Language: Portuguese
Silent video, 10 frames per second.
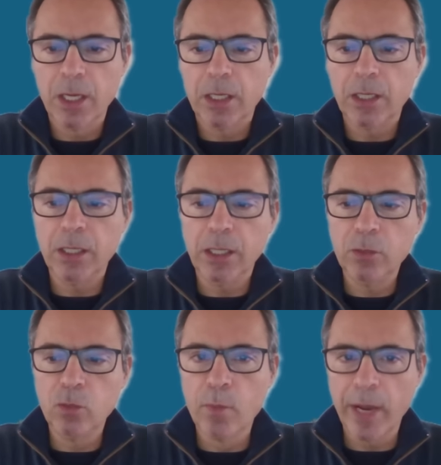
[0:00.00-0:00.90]
e
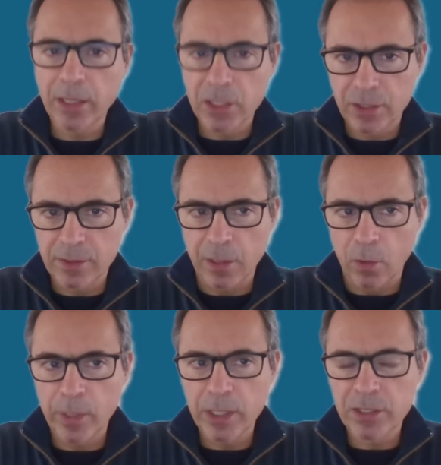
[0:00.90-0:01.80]
do meio da estação.
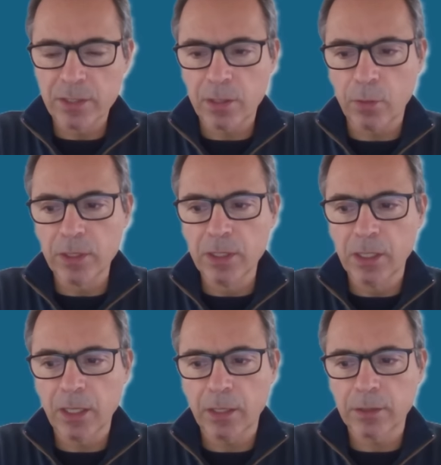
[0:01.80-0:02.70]
O meio da estação
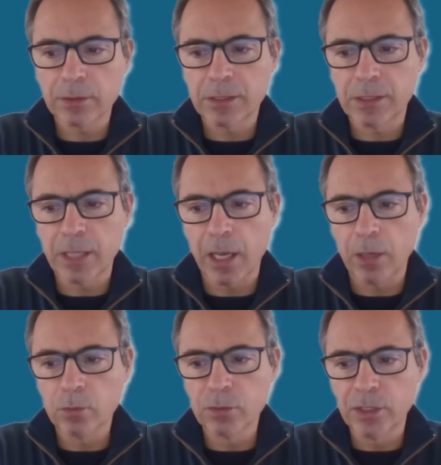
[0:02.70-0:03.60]
indica que
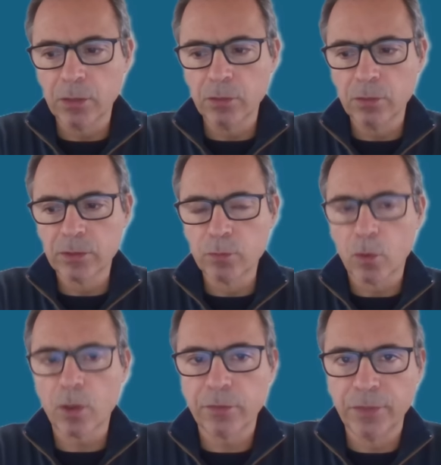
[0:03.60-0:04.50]
é um signo de
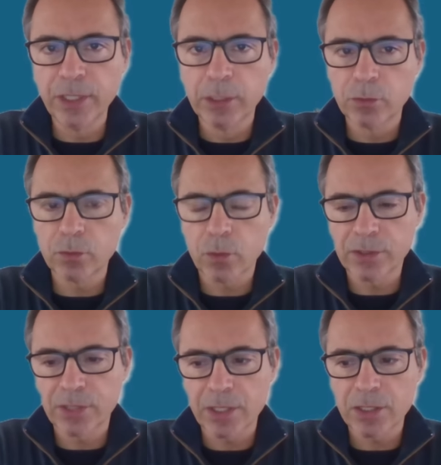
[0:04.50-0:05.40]
modo fixo, ou
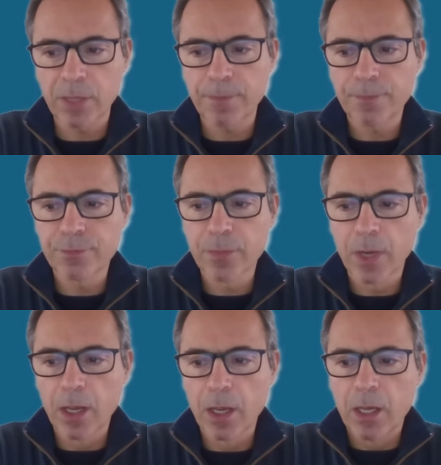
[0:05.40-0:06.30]
seja,
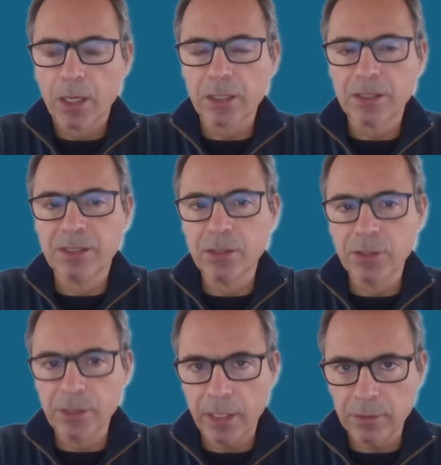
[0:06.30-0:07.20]

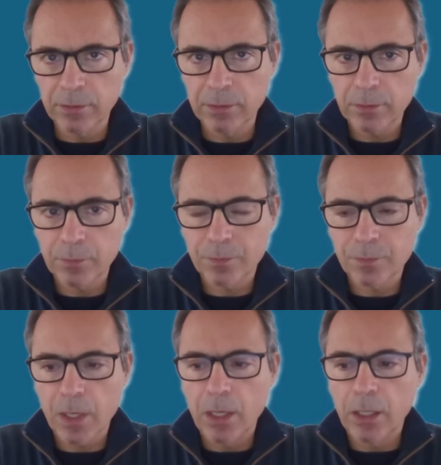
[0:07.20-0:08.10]
resiliente
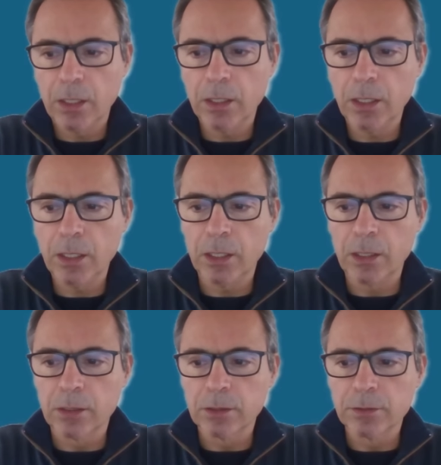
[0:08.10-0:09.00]

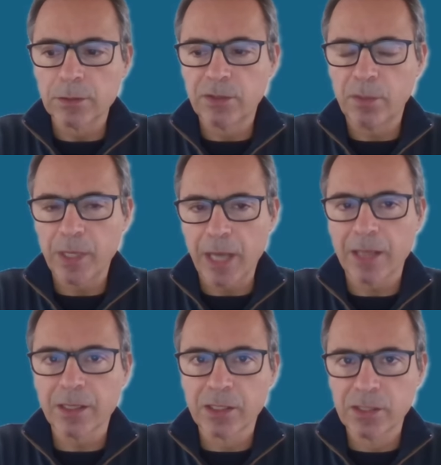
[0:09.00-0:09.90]
e
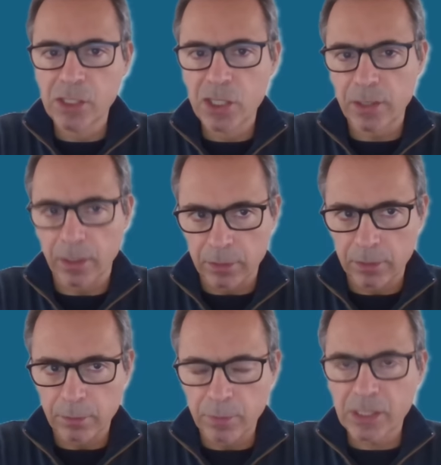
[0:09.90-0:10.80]
determinado e
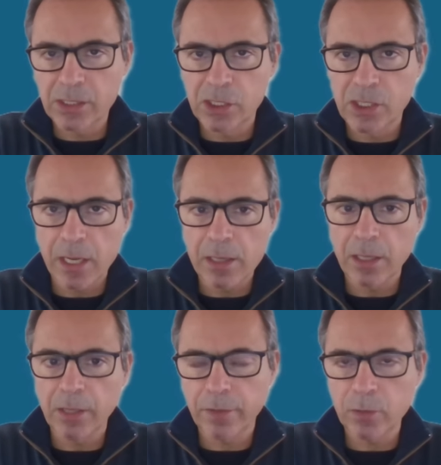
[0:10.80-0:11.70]
resistente, mas resistente a
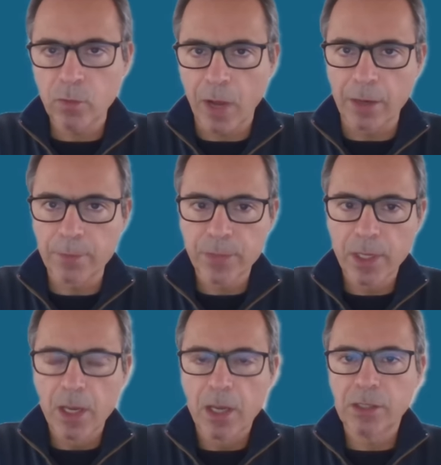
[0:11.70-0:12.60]
nível do ar.
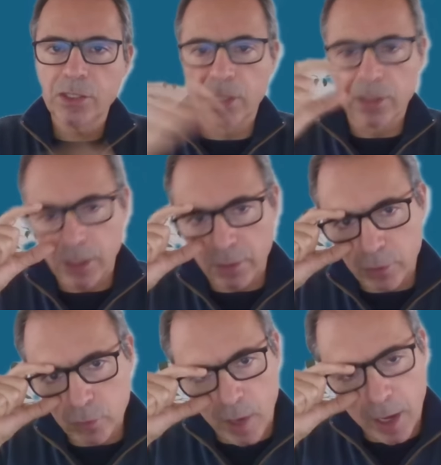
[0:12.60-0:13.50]
Resistente a nível
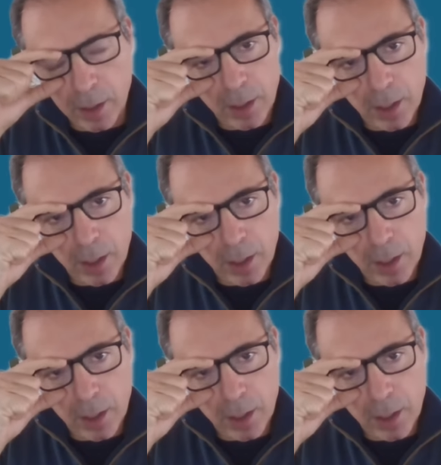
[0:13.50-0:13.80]
do ar,